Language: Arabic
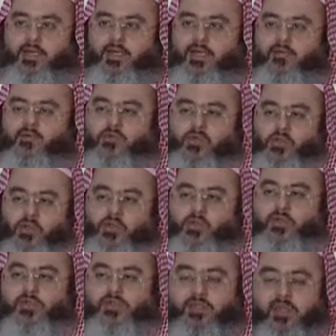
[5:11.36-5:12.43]
ان
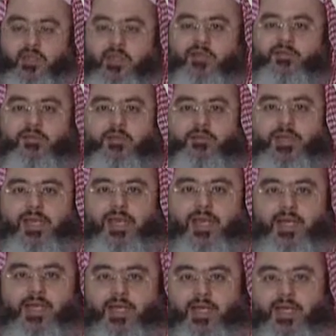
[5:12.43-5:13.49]
وجود طائفه من
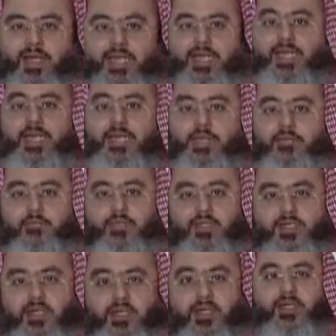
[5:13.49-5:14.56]
حلالي
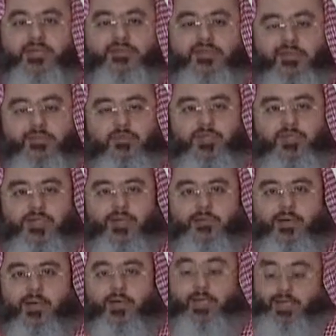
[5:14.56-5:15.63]
المشكلات في
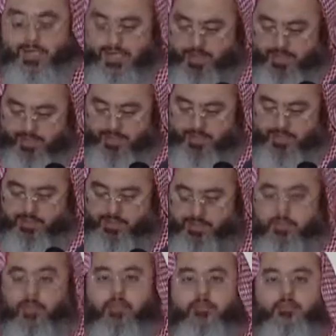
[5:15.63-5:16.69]
المجتمع
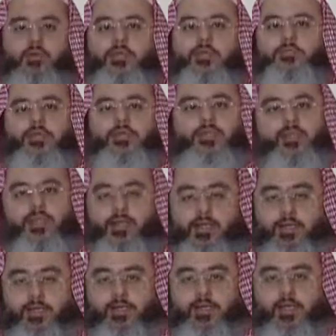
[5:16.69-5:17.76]
الان مهم
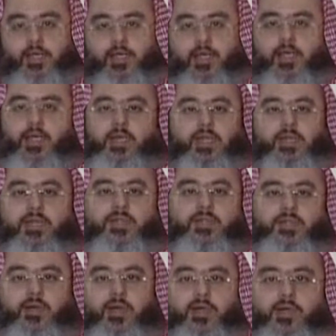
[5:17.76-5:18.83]
جدا ان
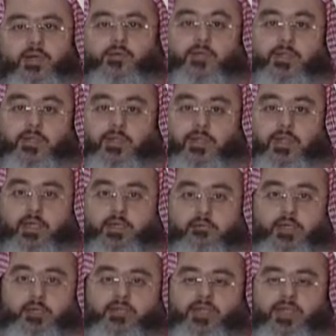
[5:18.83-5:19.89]
الناس يعانون
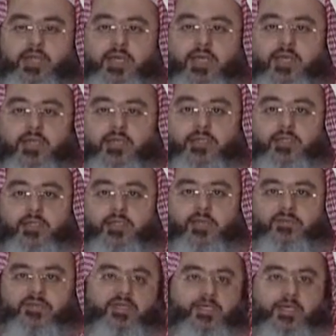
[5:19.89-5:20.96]
من مشكلات
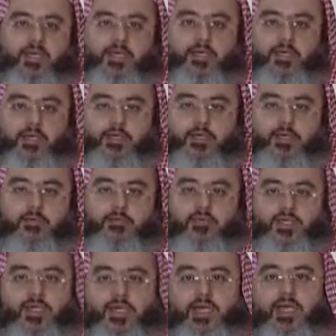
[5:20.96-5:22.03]
نفسيه
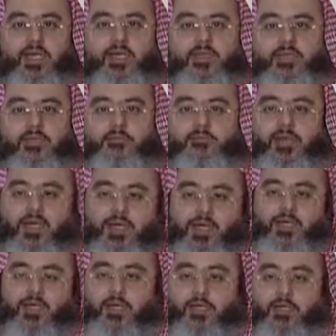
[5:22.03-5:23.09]
مشكلات
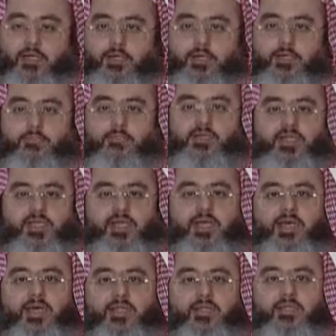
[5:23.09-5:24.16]
ماليه
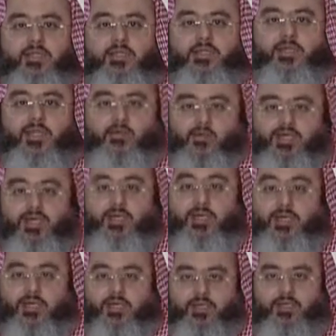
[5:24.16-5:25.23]
مشكلات
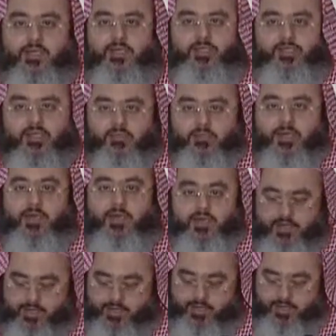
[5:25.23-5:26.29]
زوجيه
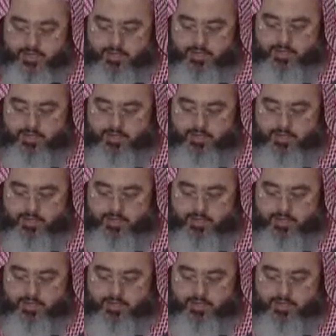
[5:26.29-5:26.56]
اجتماعيه